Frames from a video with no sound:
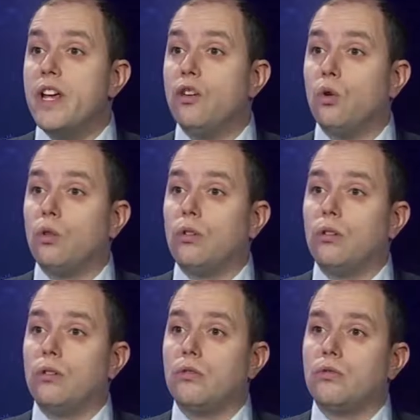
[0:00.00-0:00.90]
et non.
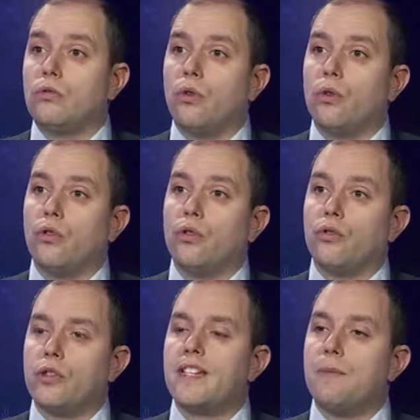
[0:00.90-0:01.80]
Euh,
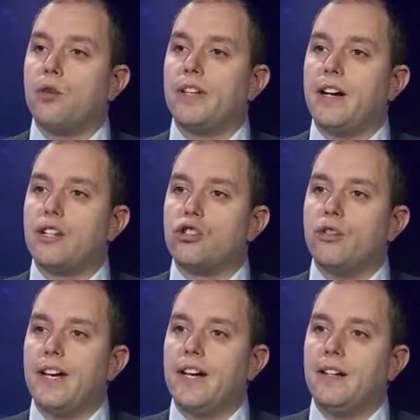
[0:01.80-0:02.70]
dans, un mandat
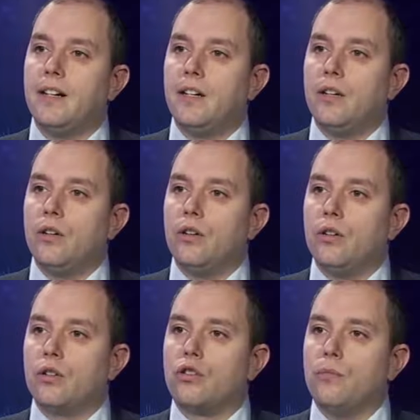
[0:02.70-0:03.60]
régional
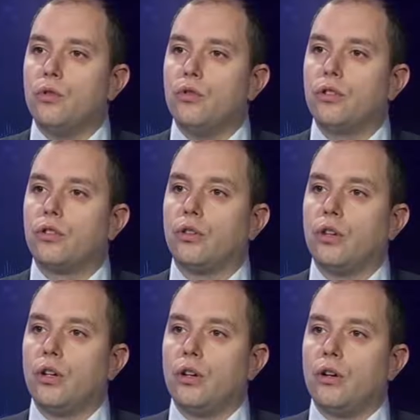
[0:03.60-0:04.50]
euh, comme le nôtre,
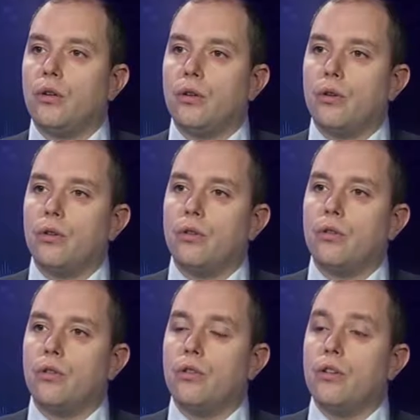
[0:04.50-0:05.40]

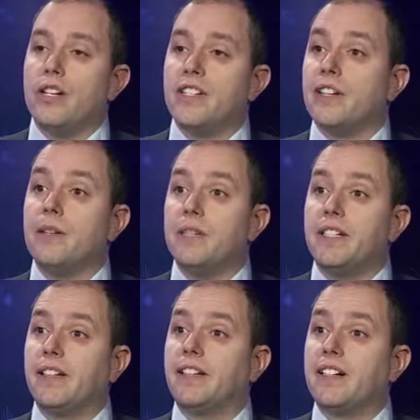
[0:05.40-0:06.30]
euh, les
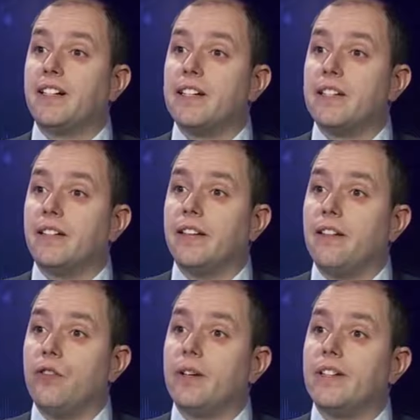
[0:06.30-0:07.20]
indemnités telles qu'elles étaient
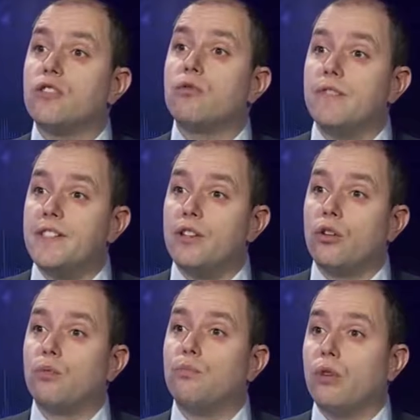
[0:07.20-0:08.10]
avant étaient
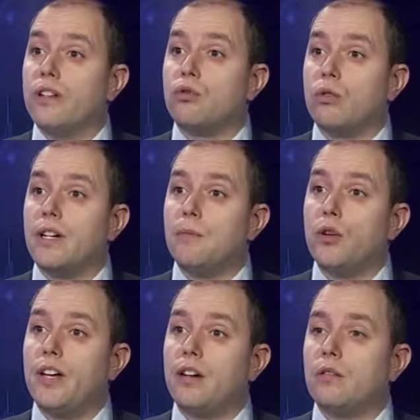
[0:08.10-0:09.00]
suffisantes pour assurer le
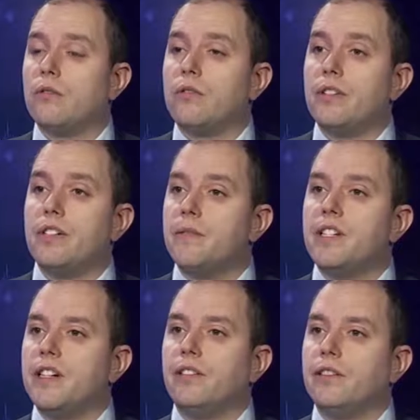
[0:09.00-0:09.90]
mandat. Euh,
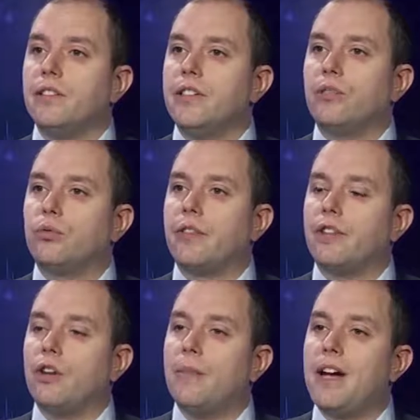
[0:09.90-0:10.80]
il, est, tout à
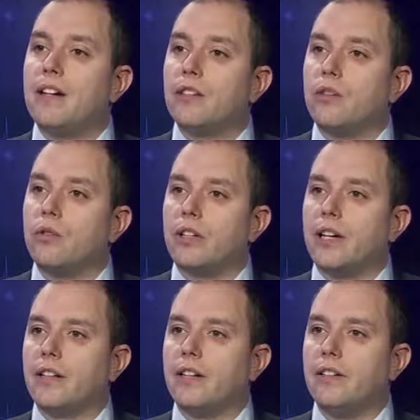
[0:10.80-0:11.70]
fait normal hein,
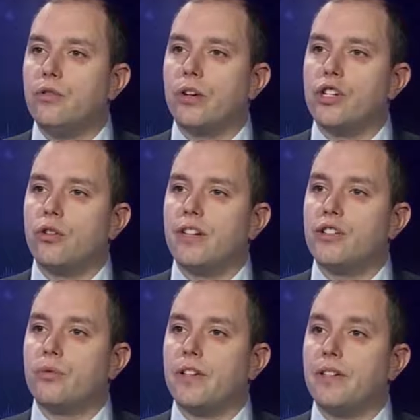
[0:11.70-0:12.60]
qu'un élu
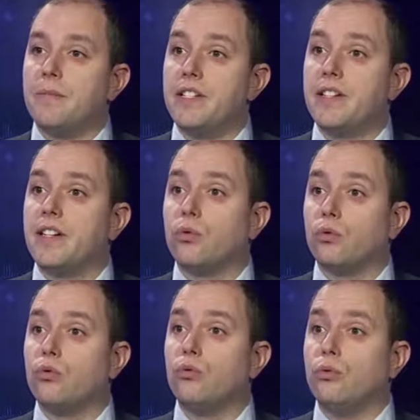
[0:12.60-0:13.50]
régional soit indemnisé
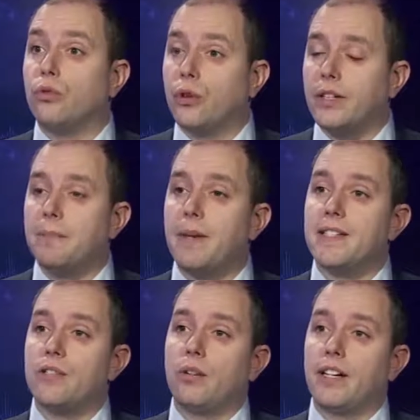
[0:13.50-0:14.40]
compte tenu du temps qui
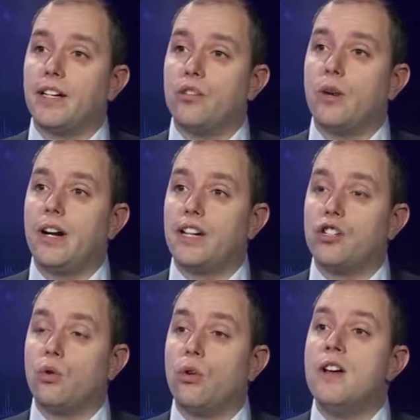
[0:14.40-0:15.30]
passe dans les réunions à la
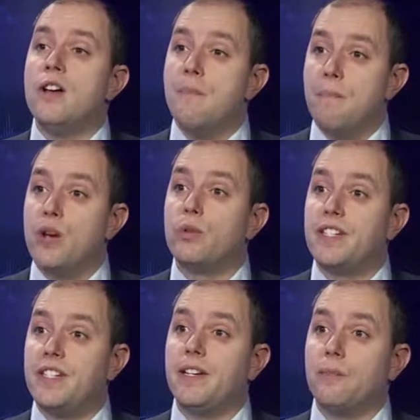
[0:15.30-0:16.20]
région, mais
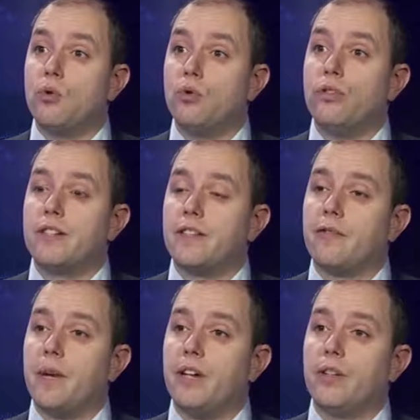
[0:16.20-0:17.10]
aussi, et beaucoup ne le
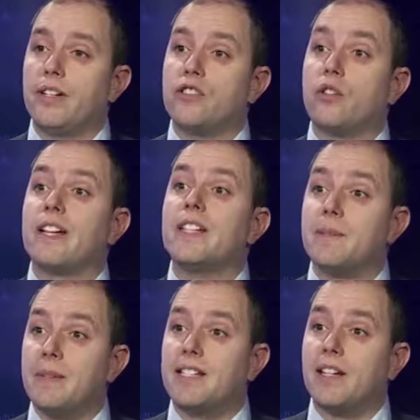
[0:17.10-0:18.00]
savent pas, dans les
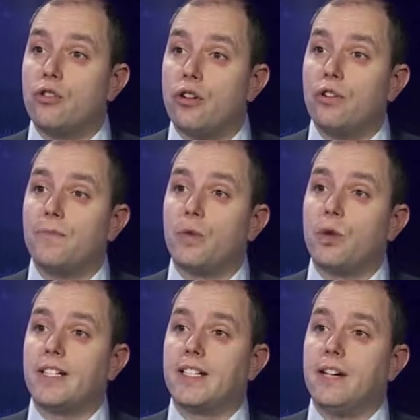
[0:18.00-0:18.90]
organismes extérieurs
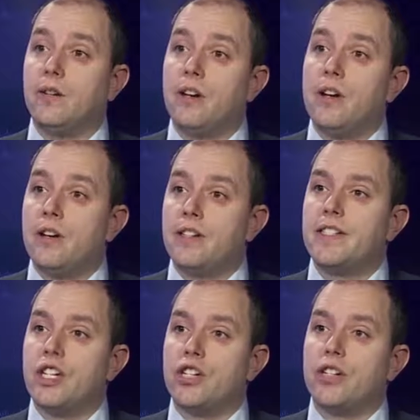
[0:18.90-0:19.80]
dans lesquels siègent